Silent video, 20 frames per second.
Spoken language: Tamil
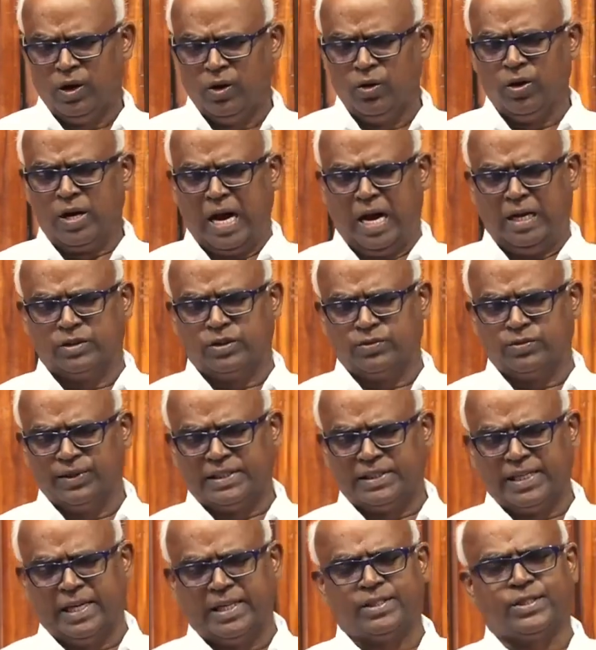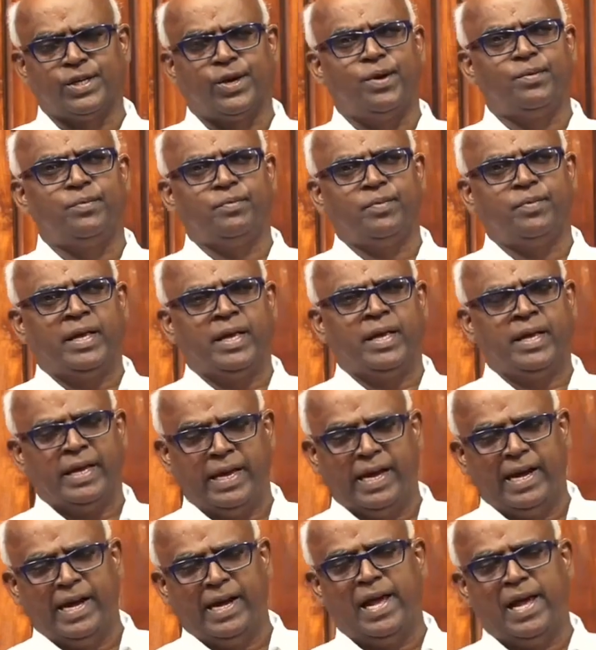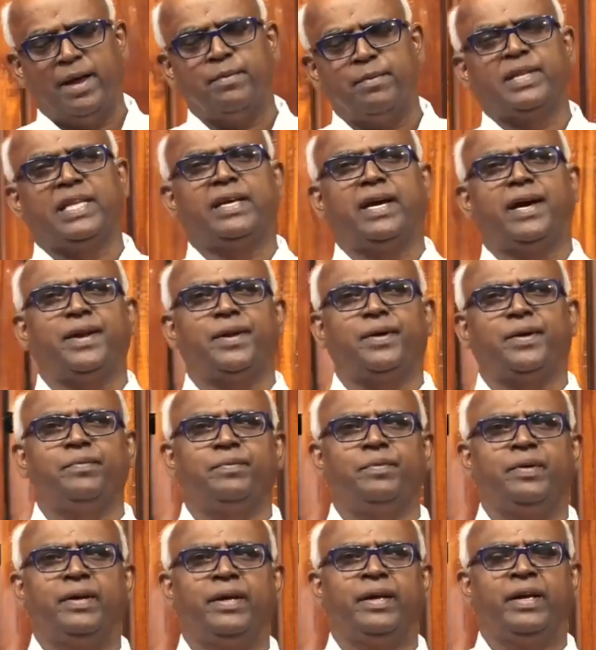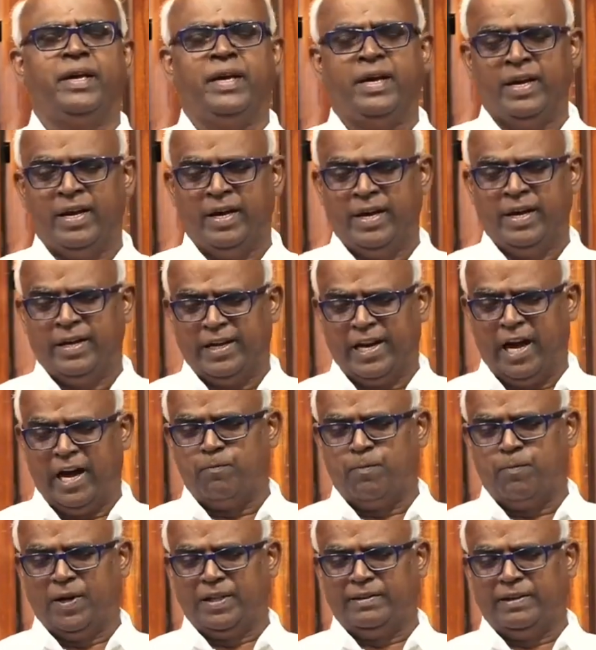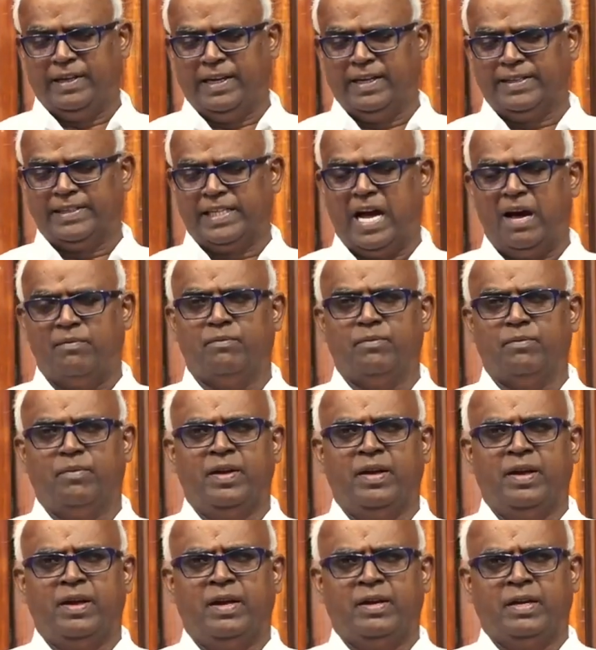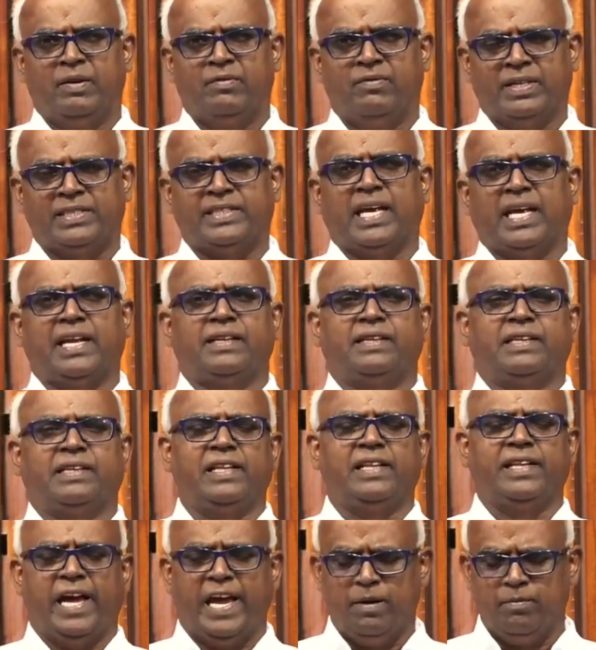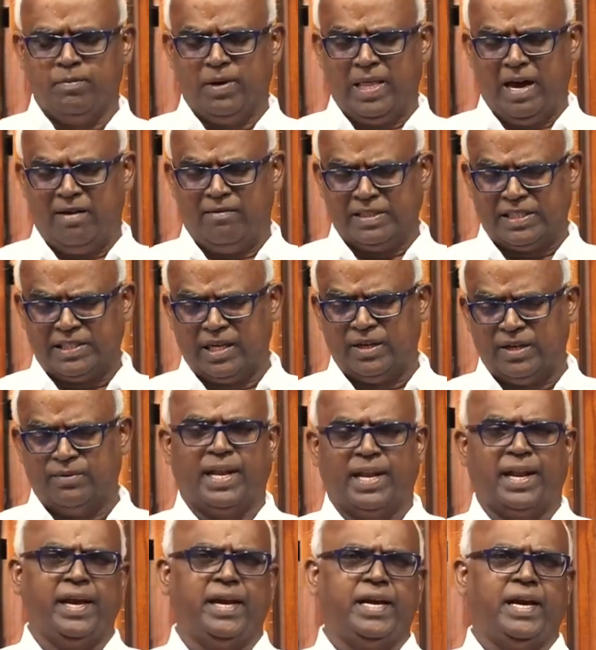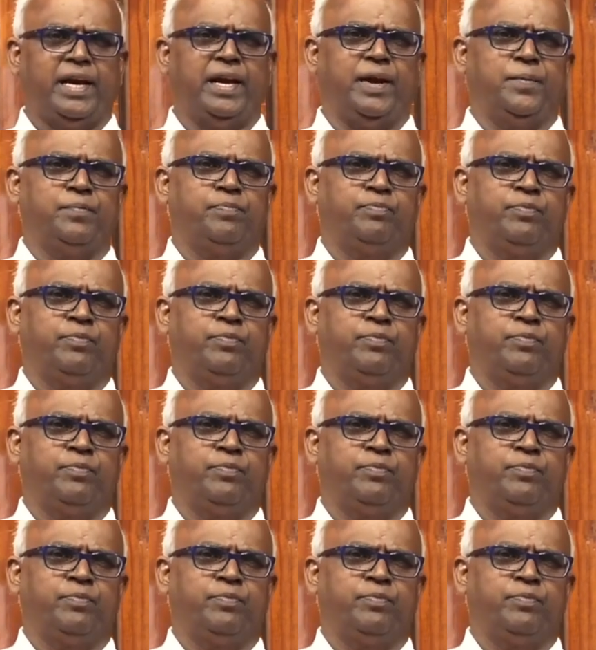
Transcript: லூக்காஸ் விசேஷம் ஏழாம் அதிகாரம் நாற்பத்தி எட்டாம் வசனத்திலிருந்து ஐம்பதாம் வசனம் வரைக்கு